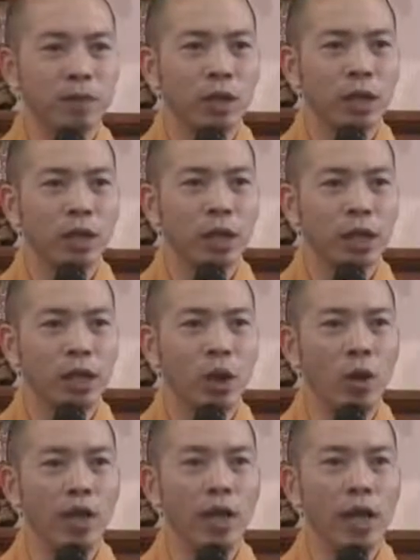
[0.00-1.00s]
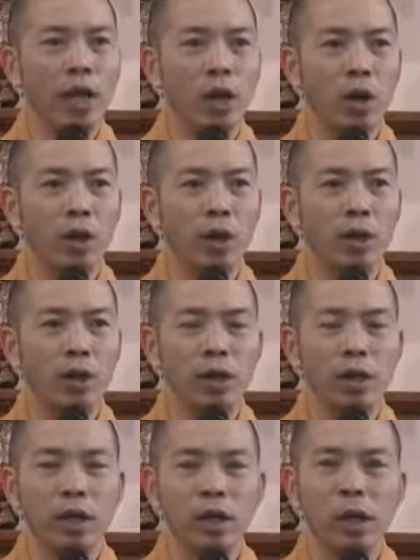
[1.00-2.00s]
Cho nên khi ngồi ghế rồi,
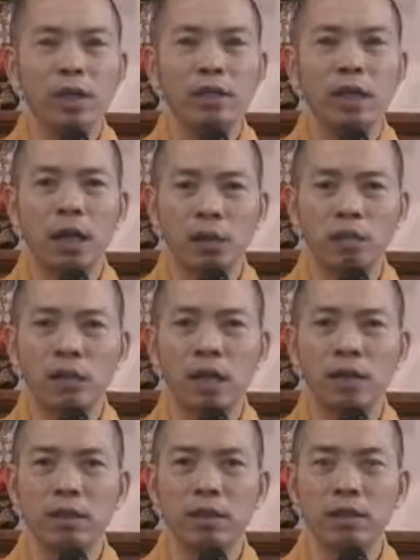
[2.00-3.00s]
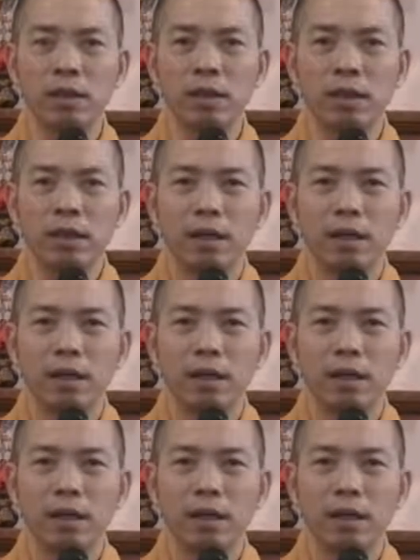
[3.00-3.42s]
ghế salon chăng nữa,